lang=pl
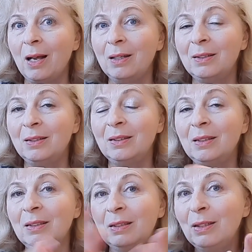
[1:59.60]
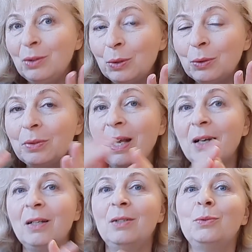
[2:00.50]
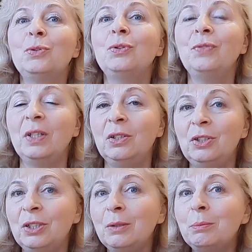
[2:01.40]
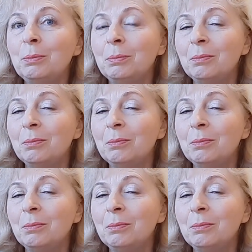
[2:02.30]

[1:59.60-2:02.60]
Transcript: E, tytuł, jak już wiecie,